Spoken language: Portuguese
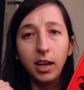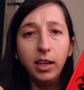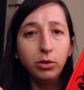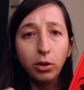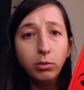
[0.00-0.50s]

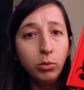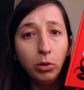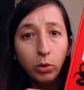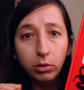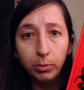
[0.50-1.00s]
ela entrou num
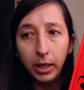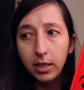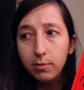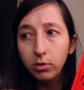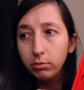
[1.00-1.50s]
luto
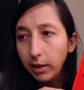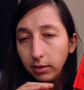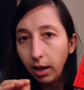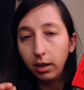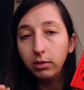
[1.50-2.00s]
mesmo
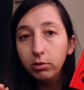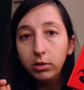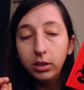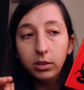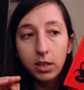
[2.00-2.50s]
eterno
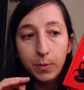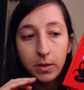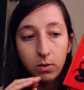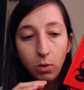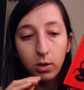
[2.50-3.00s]
e as
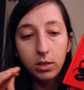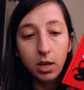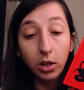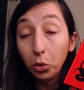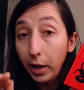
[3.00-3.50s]
pessoas
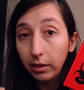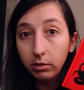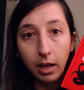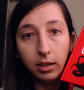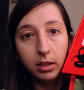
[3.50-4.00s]
do
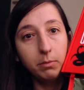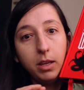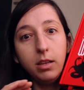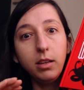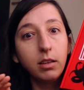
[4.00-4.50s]
reino dela
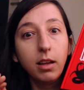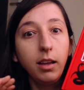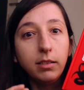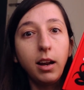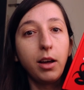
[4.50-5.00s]
também
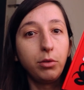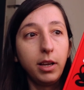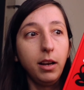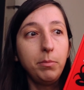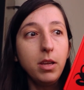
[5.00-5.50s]
entraram,
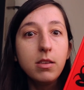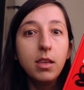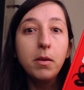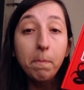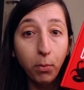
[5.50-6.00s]
que ela meio
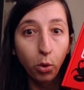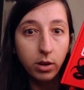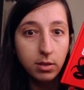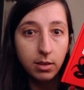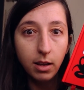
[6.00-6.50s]
que
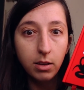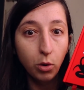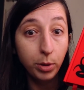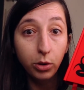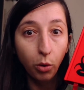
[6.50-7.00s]
impôs, né?
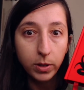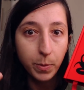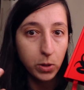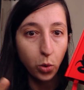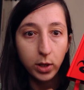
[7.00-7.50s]
Obrigou as
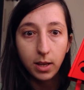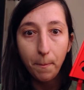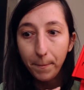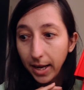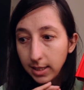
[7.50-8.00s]
pessoas a
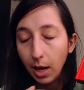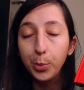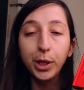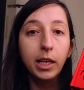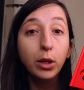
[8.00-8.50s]
passar
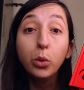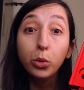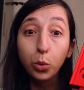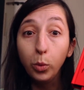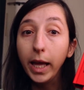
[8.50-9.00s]
por aquele
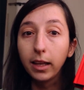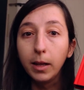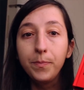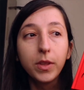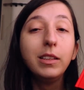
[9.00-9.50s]
luto com
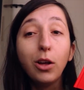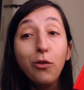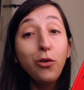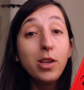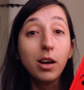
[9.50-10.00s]
ela.
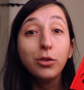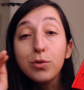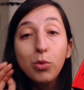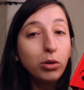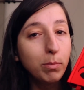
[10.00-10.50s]
Então foi
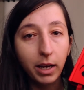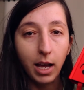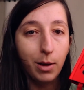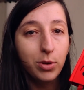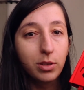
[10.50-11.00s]
anos muito
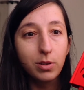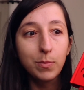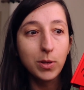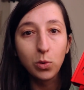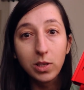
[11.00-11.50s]
macabros que
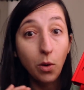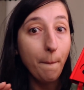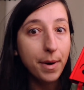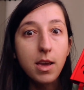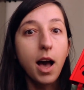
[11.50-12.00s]
as pessoas
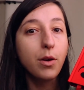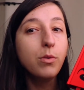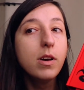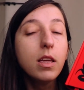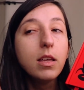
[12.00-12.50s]

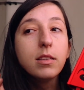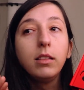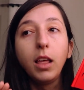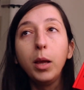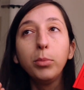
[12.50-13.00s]
acompanharam esse
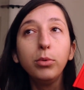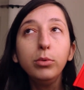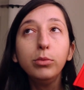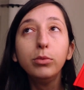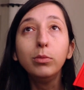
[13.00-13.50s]

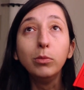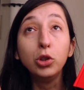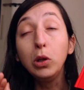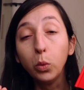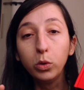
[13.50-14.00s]
tempo
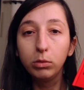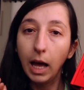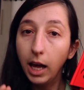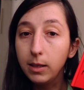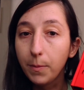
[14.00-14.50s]
de luto da
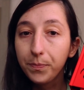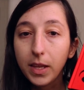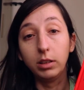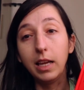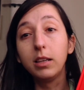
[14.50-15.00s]
rainha.
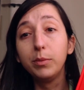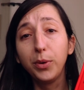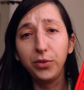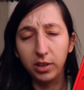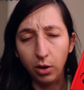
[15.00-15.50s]
Até que
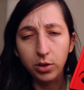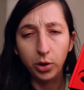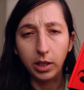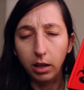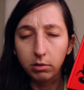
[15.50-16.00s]
pro final do seu
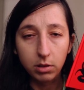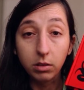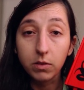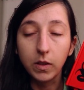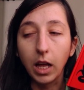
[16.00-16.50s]
reinado, nos
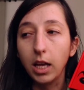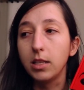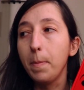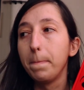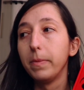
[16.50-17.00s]
anos finais,
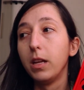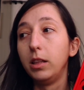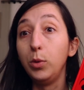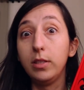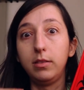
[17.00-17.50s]
né,
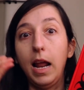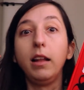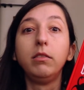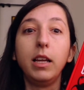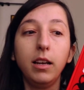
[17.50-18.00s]
deu um
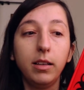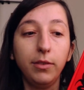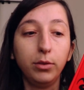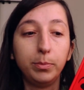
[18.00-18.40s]
estralo nela que ela